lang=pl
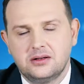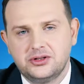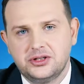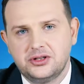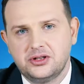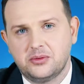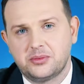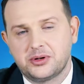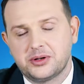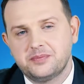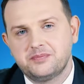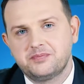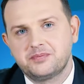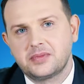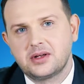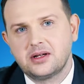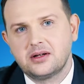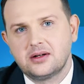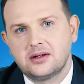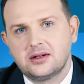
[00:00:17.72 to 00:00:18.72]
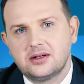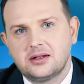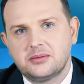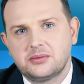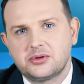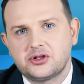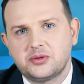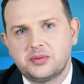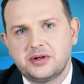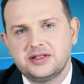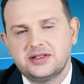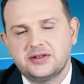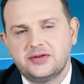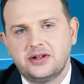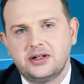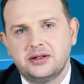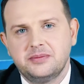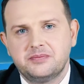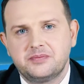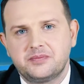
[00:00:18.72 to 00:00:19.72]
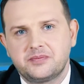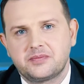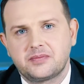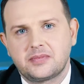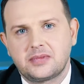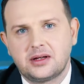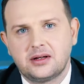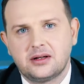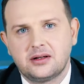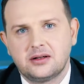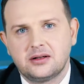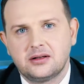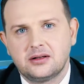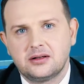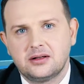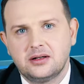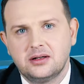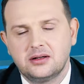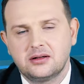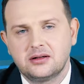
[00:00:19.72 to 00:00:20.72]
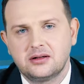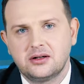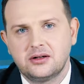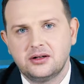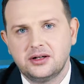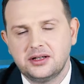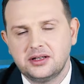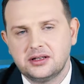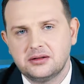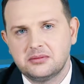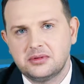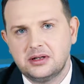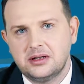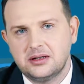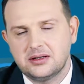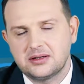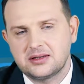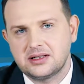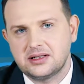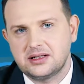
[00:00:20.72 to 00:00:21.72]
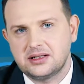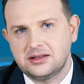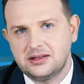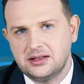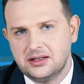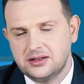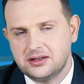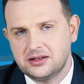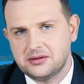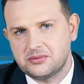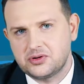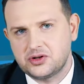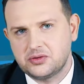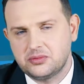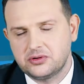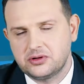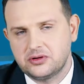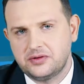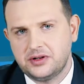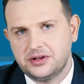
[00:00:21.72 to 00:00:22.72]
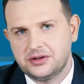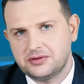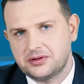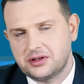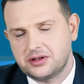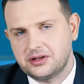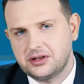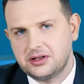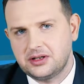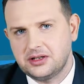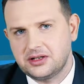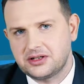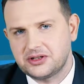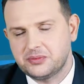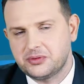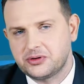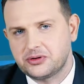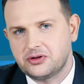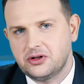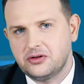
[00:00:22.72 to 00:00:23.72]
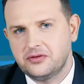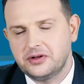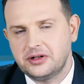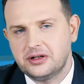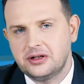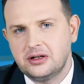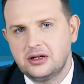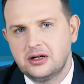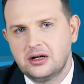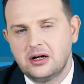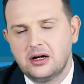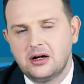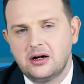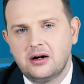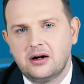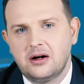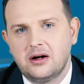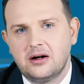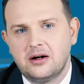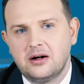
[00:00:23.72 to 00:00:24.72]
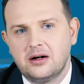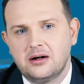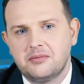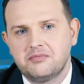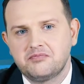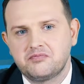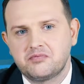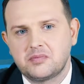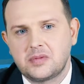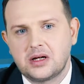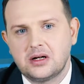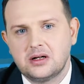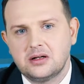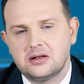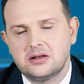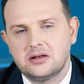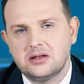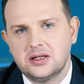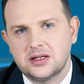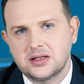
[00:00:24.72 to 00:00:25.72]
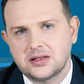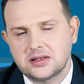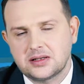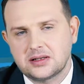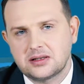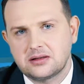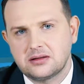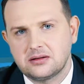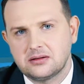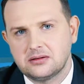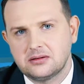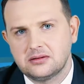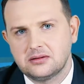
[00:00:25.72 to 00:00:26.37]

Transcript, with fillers: Dzień dobry. Proszę Państwa, e, kolejnym zagadnieniem przy budowaniu strategii eksportowej jest